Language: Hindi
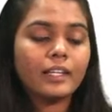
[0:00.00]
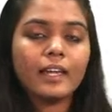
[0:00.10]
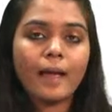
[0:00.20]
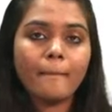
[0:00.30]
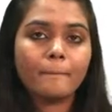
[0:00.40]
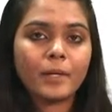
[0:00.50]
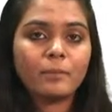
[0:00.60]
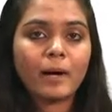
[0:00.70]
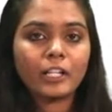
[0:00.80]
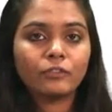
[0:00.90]

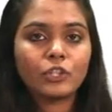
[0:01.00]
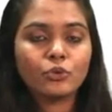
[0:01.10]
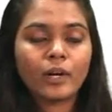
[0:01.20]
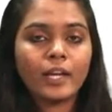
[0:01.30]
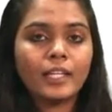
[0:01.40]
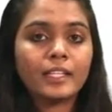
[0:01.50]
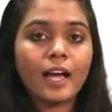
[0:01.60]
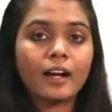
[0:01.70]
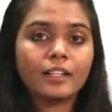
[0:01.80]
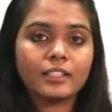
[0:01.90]
EMP पाथवे जो है ये
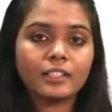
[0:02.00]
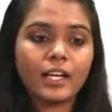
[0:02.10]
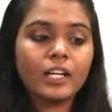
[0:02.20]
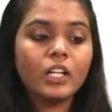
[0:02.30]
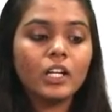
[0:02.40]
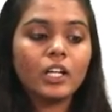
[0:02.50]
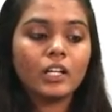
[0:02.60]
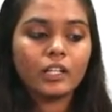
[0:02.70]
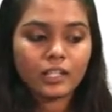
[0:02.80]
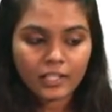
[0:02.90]
क्या करता है
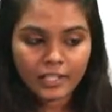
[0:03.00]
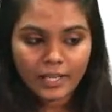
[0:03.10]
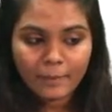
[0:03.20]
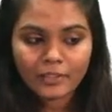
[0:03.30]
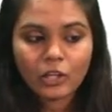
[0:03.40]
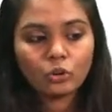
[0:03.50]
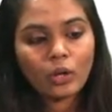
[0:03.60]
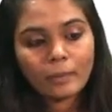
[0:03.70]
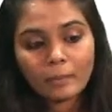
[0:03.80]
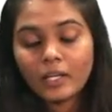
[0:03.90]
अगर ये पता हो
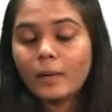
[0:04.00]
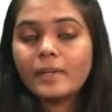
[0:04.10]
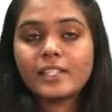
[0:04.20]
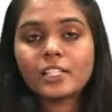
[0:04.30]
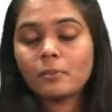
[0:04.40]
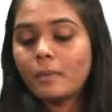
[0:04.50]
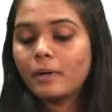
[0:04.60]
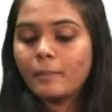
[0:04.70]
तो आप ये भी कमेंट सेक्शन में आप